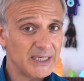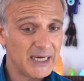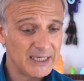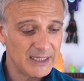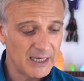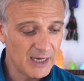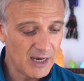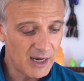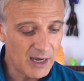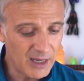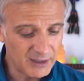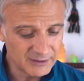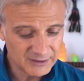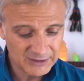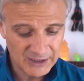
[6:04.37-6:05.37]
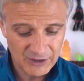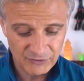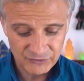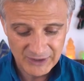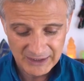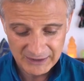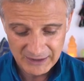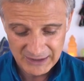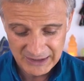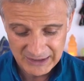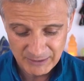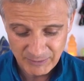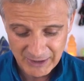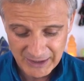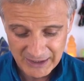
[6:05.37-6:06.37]
Yani alt taraftan
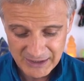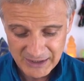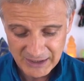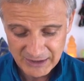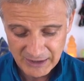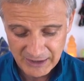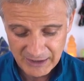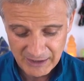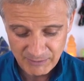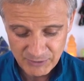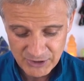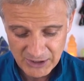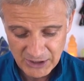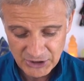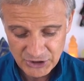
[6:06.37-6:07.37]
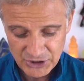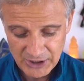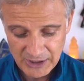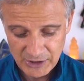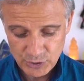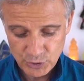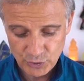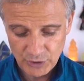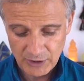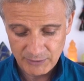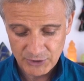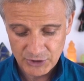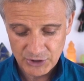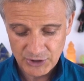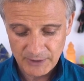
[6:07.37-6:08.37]
itibaren sanki ayağımızdan aşağıya şöyle
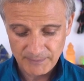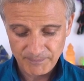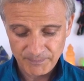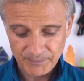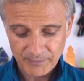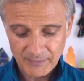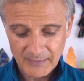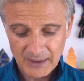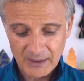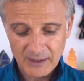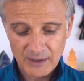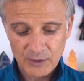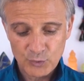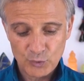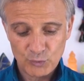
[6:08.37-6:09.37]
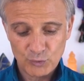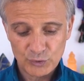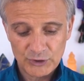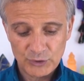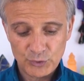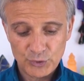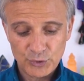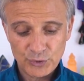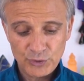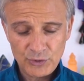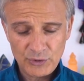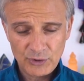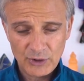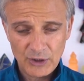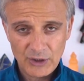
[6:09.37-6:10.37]
bir yumurta
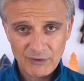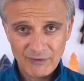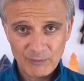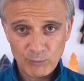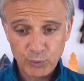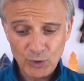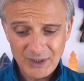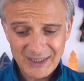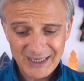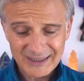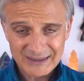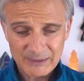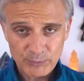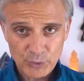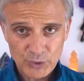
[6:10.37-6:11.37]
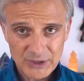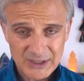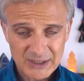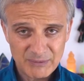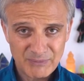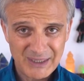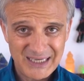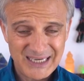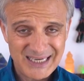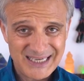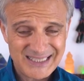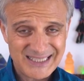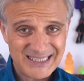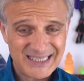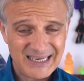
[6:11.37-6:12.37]
düşünün ve buralarda büyük
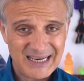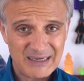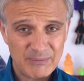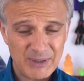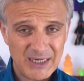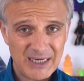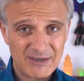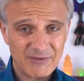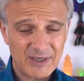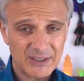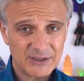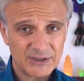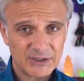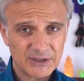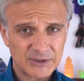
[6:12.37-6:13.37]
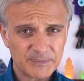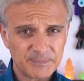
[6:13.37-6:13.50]
ihtimalle zedelenmeler vardır.